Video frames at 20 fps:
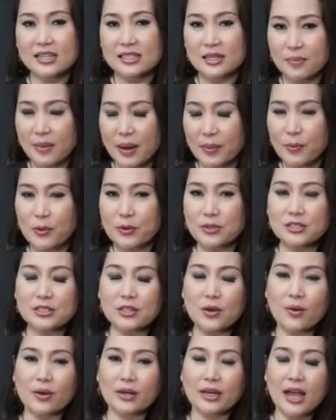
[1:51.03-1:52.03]
สำหรับคน
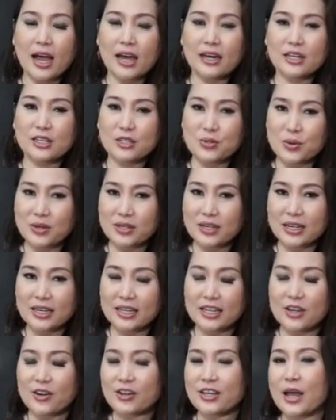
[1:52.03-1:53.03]
โสดนะคะ ในช่วงเดือน
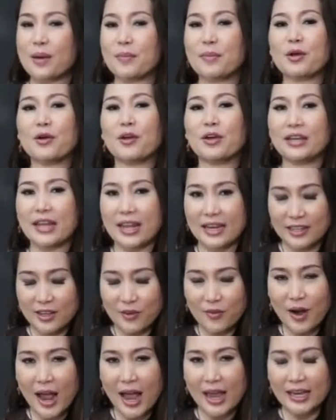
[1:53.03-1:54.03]
นี้ก็ยังไม่ค่อยเด่น
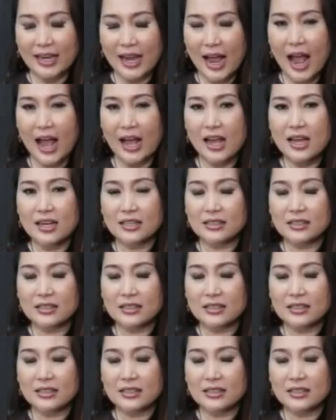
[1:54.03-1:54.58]
เท่าไหร่ค่ะ